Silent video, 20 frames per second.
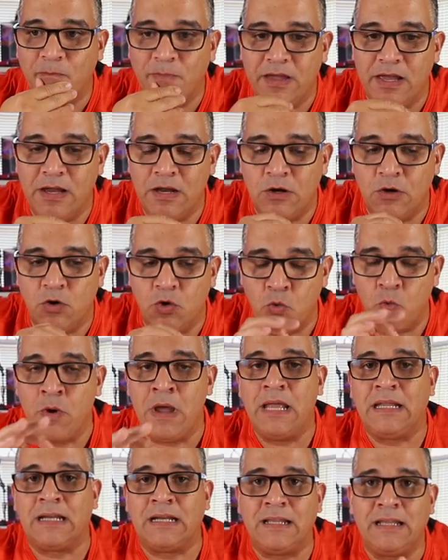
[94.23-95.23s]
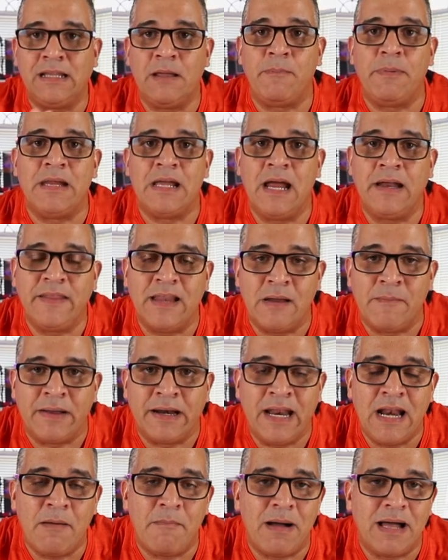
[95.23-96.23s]
Eh, lo voy a tratar de explicar de la
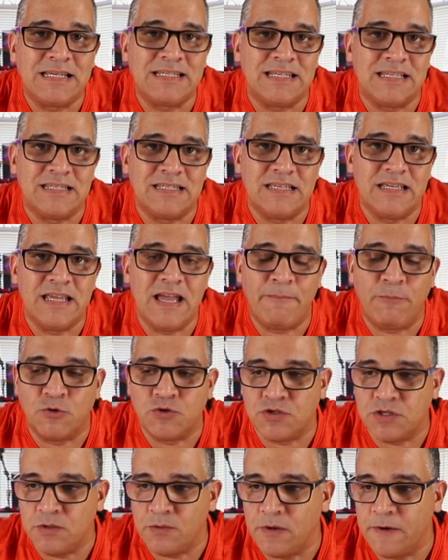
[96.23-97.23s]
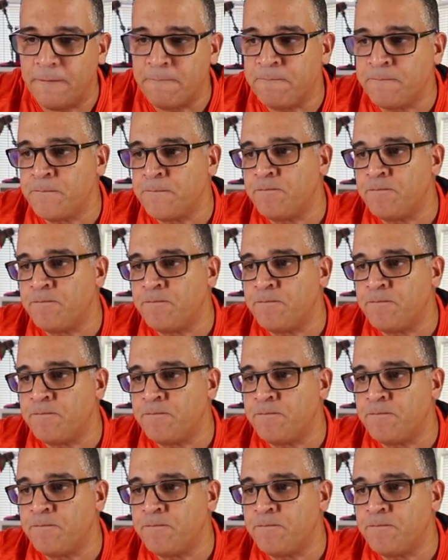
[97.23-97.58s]
manera más sencilla posible.